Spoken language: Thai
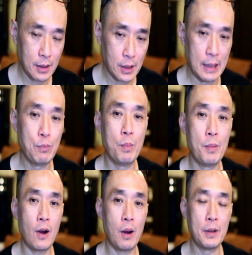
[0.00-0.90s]
หินปูนมา
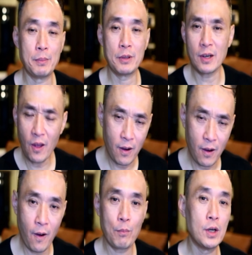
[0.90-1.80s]
เกาะมันต้องลอกอ
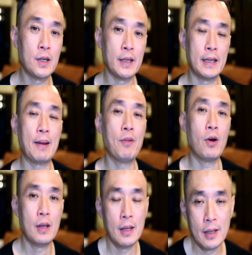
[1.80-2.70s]
อกหมดเลยนะครับเนาะ
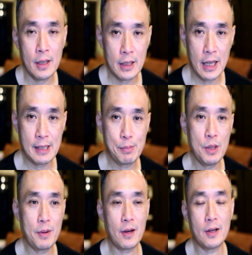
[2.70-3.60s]
เคสพวกนี้
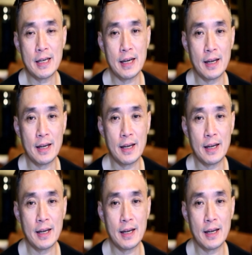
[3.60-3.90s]
มันก็จะ